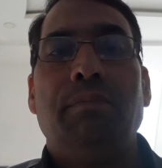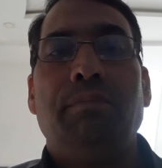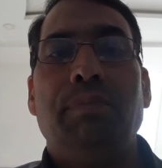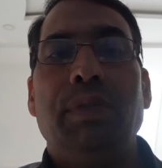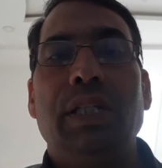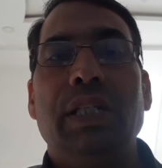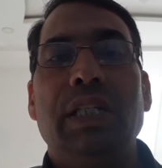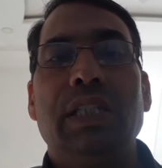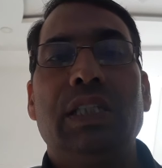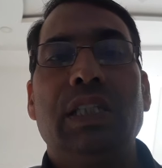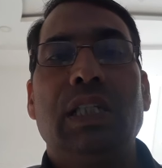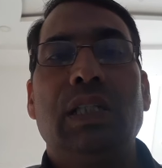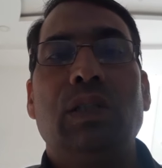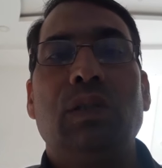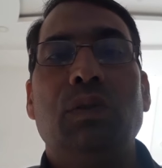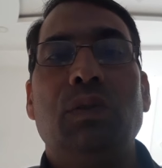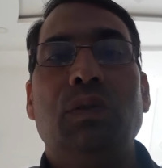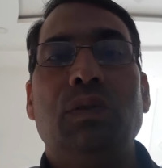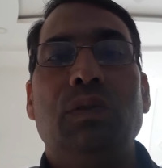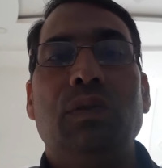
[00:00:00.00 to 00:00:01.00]
प्रिय
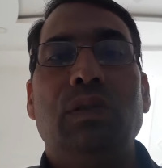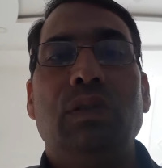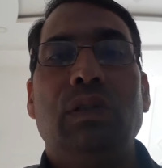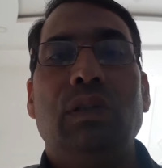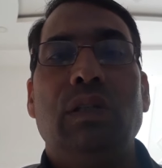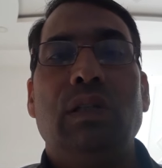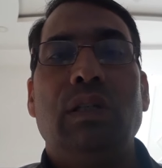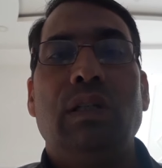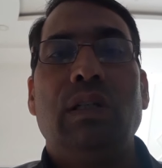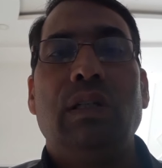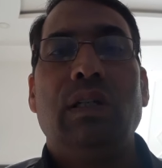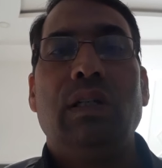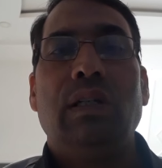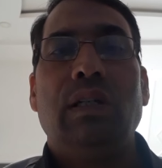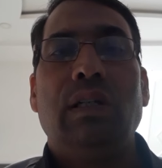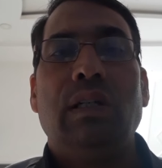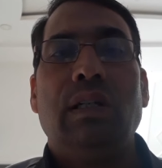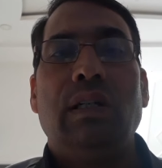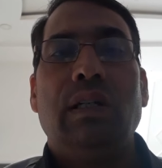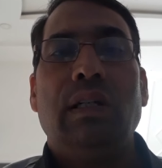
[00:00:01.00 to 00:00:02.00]
छात्रों
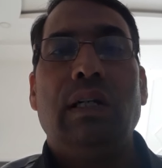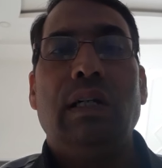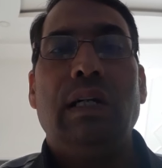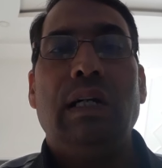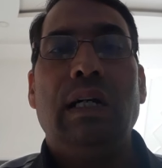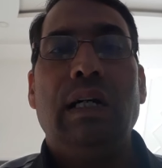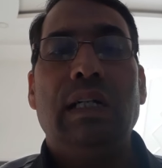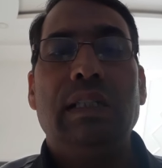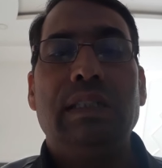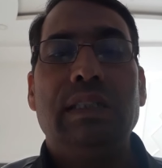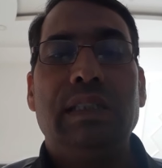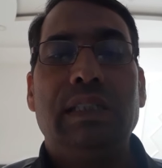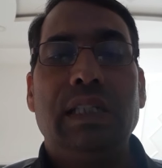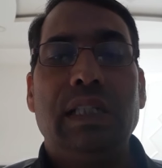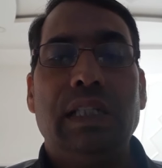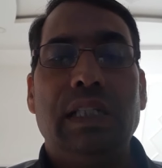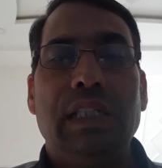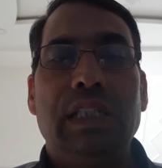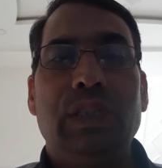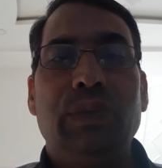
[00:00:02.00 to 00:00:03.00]
आज
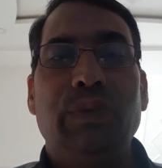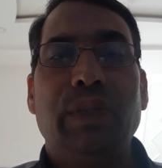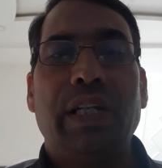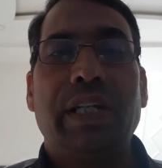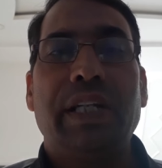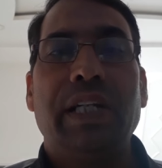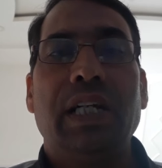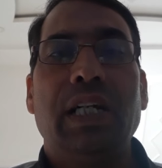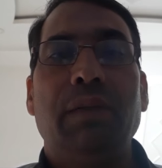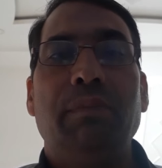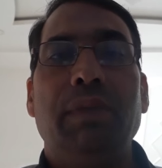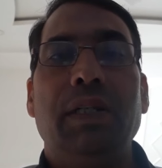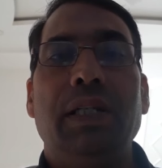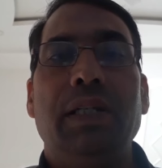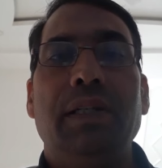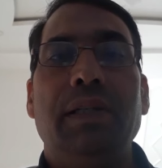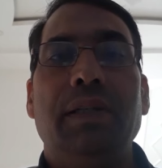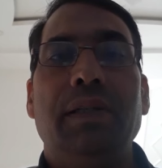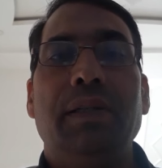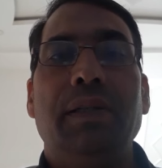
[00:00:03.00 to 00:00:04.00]
के इस व्याख्यान
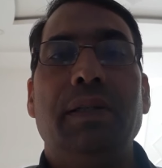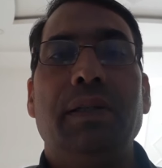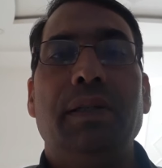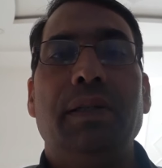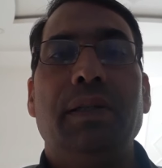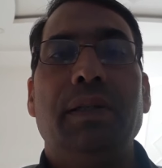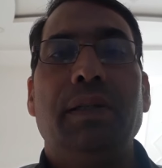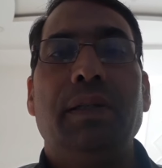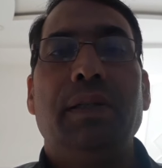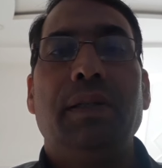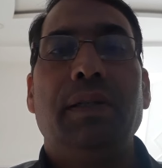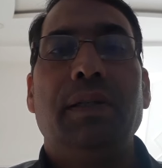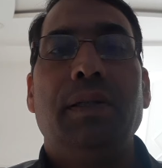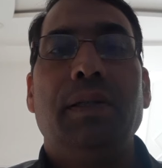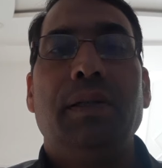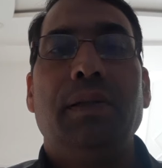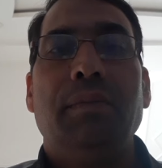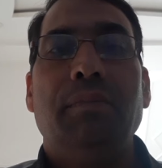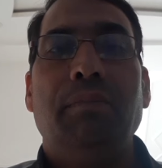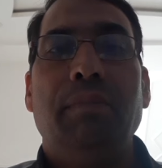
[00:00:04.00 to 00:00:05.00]
में
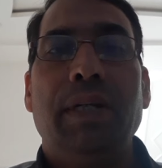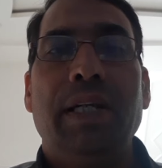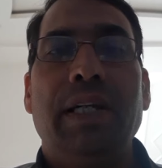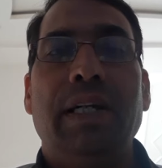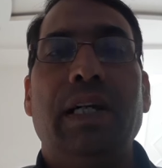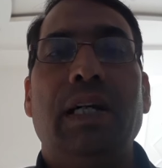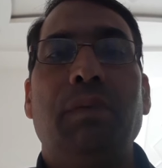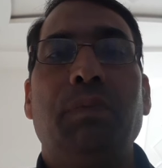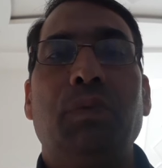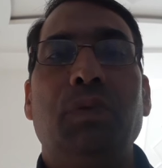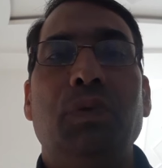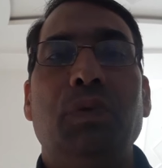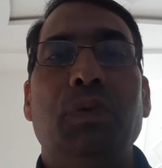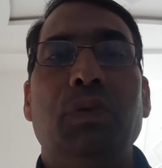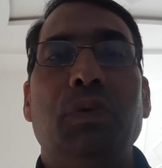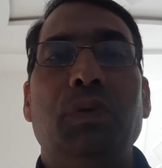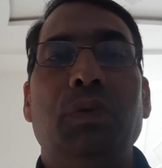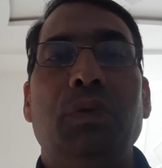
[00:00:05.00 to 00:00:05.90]
मैं आपको